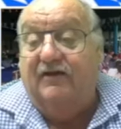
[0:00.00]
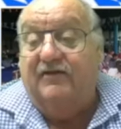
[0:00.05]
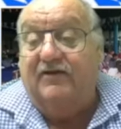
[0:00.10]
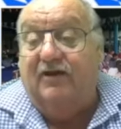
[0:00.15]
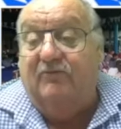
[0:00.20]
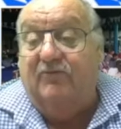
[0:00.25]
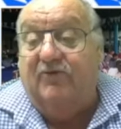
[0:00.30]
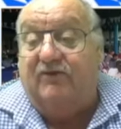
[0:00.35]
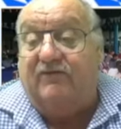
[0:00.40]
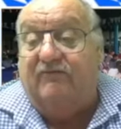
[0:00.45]

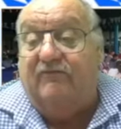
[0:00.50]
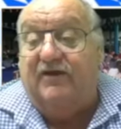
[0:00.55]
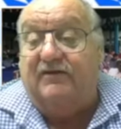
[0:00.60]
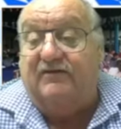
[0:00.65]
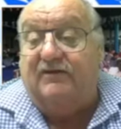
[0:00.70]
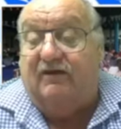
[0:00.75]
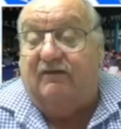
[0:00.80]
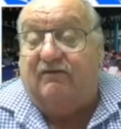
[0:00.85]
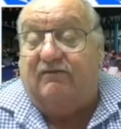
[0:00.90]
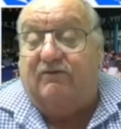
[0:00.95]
Da müssen wir
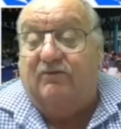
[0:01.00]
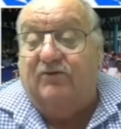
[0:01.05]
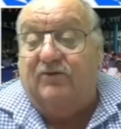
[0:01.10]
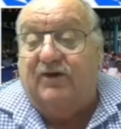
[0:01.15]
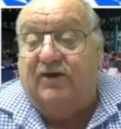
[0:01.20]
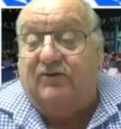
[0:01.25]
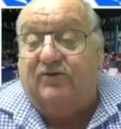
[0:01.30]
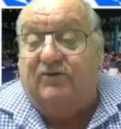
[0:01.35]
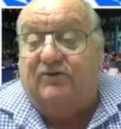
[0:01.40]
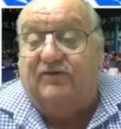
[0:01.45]
das Essen und
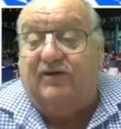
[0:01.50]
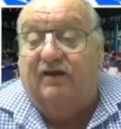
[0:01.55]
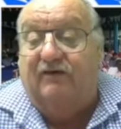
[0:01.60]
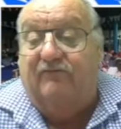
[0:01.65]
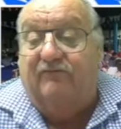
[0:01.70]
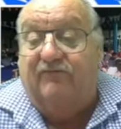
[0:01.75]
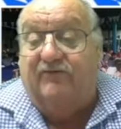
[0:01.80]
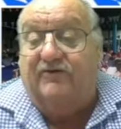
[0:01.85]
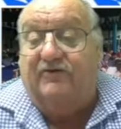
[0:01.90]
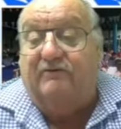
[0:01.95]
das
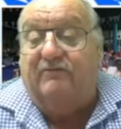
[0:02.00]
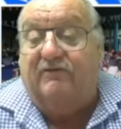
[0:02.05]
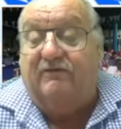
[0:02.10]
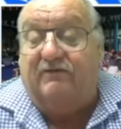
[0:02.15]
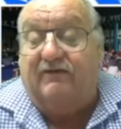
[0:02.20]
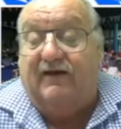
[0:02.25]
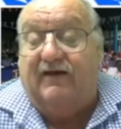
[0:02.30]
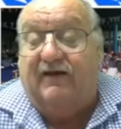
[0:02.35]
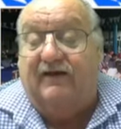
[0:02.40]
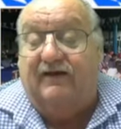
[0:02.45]
Hotel für die
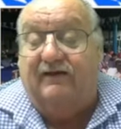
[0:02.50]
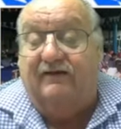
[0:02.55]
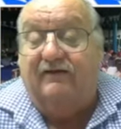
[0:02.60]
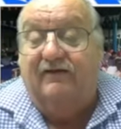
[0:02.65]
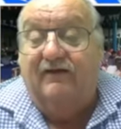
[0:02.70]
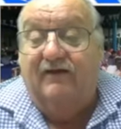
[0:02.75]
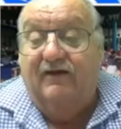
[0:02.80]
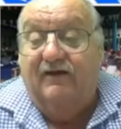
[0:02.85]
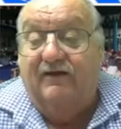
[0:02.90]
bezahlen.